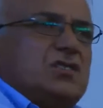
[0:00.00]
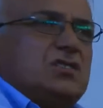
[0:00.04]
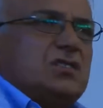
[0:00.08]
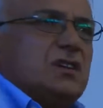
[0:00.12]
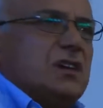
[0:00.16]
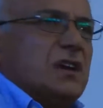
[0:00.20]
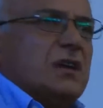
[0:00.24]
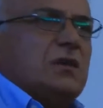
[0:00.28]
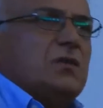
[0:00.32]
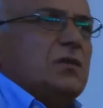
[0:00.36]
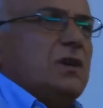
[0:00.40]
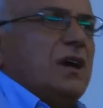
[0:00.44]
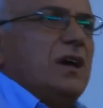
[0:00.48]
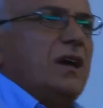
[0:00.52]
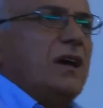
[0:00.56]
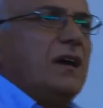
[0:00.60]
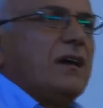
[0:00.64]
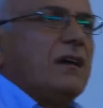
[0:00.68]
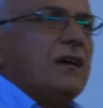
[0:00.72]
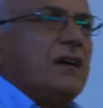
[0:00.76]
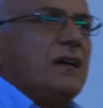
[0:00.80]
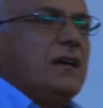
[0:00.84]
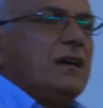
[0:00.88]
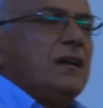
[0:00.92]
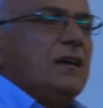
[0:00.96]
a lui, tu, dici,
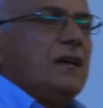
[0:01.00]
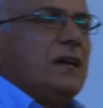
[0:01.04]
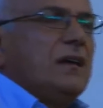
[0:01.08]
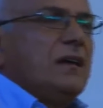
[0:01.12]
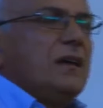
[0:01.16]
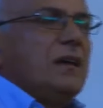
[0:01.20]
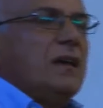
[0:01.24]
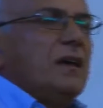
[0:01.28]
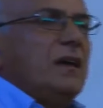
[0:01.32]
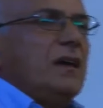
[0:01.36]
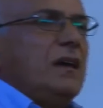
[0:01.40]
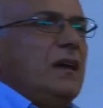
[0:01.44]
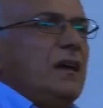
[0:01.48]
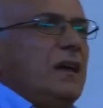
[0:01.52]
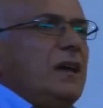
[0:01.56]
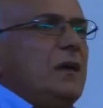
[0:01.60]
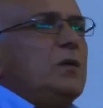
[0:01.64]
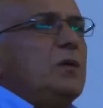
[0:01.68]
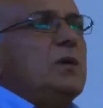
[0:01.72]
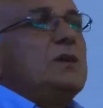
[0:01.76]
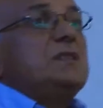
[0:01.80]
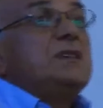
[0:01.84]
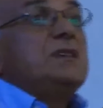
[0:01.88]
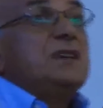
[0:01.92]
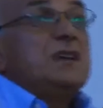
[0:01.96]
tu chi dici che lui
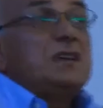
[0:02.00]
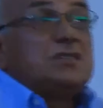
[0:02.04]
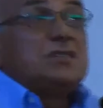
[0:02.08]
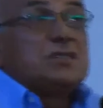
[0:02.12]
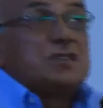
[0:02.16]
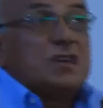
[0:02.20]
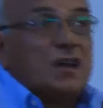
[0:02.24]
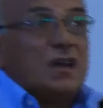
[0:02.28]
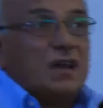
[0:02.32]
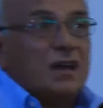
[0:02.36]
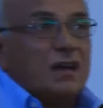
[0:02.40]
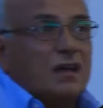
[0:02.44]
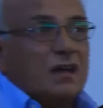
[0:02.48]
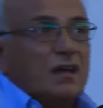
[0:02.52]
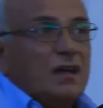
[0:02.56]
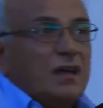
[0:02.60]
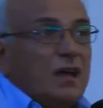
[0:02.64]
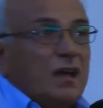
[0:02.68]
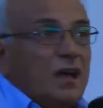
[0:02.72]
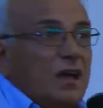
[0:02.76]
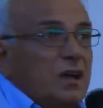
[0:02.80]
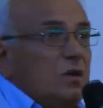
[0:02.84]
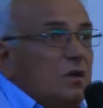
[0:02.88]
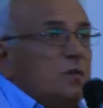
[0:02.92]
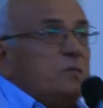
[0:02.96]
è?
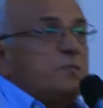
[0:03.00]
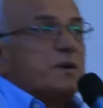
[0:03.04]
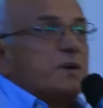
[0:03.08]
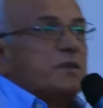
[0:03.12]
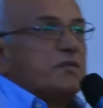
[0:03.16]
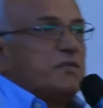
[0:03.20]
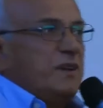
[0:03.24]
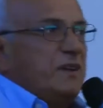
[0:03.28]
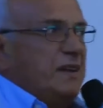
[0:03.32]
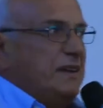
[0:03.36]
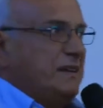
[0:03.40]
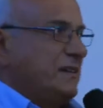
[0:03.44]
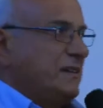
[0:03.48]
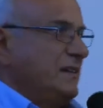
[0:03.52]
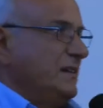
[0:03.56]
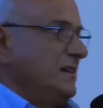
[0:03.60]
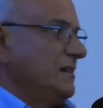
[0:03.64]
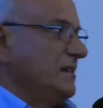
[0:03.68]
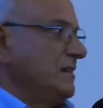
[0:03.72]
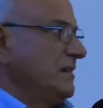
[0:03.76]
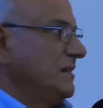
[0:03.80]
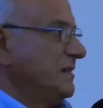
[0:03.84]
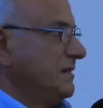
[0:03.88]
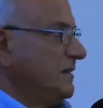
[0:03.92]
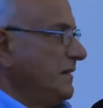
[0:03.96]
E lui
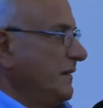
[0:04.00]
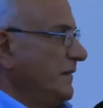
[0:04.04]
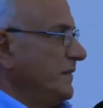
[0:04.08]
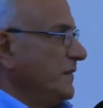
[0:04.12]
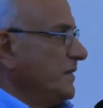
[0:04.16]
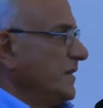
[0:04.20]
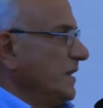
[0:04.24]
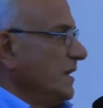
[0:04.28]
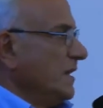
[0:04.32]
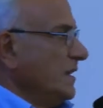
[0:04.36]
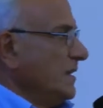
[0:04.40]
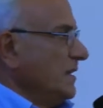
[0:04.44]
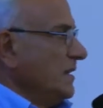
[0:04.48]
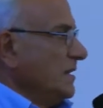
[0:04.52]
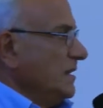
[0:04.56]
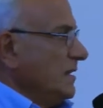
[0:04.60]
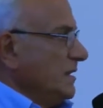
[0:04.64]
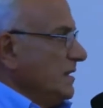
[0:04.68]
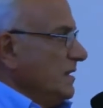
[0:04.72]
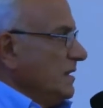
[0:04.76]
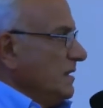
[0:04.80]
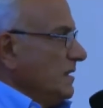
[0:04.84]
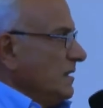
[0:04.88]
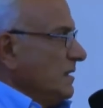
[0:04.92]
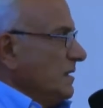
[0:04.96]
dice, è un
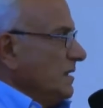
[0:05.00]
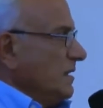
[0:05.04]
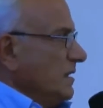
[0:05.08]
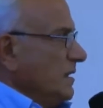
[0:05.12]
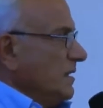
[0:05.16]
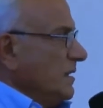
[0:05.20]
profeta.